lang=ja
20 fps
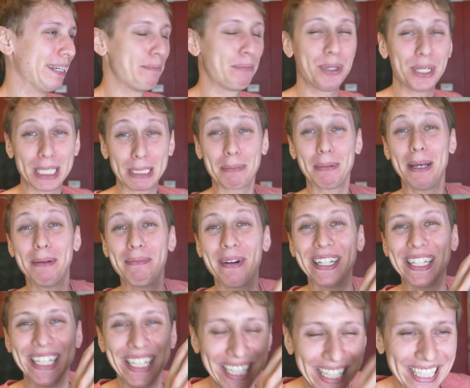ブリスベン
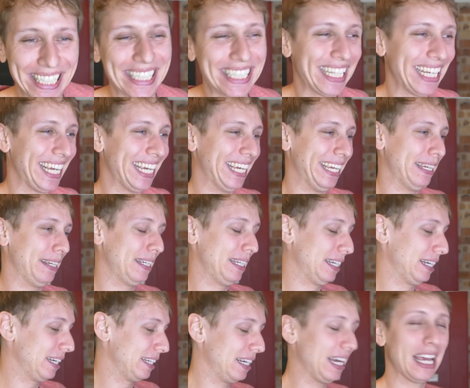まで行って
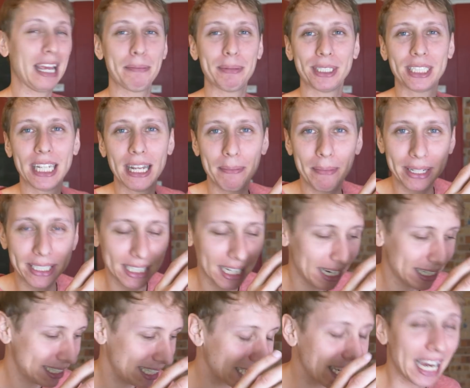ライブしてめっ
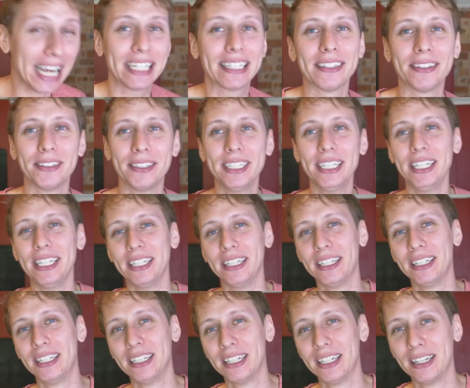ちゃ汗かいたのに